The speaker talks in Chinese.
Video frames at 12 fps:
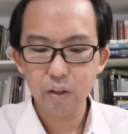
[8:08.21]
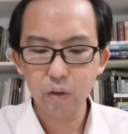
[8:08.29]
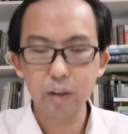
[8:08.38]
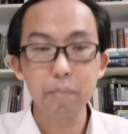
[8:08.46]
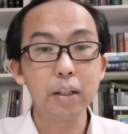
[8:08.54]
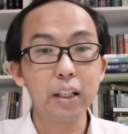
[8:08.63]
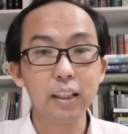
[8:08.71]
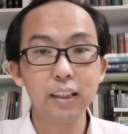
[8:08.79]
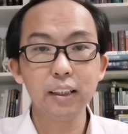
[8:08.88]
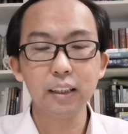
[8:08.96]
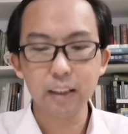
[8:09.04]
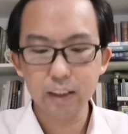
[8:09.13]
我的名
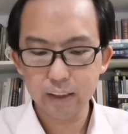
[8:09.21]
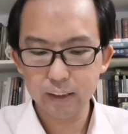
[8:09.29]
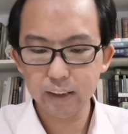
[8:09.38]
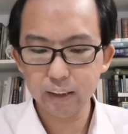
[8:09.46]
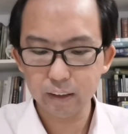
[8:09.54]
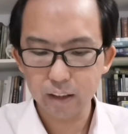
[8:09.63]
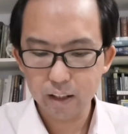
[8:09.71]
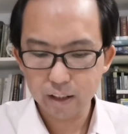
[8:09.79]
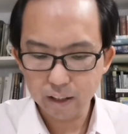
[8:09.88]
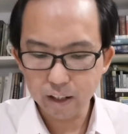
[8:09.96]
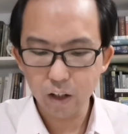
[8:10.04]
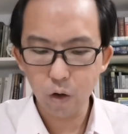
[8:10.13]
字是
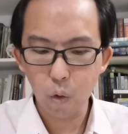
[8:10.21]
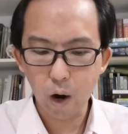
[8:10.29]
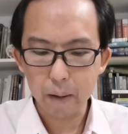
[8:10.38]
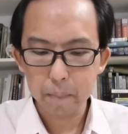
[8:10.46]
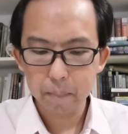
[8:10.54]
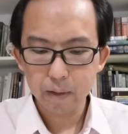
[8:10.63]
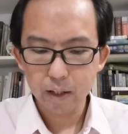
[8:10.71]
耶和华。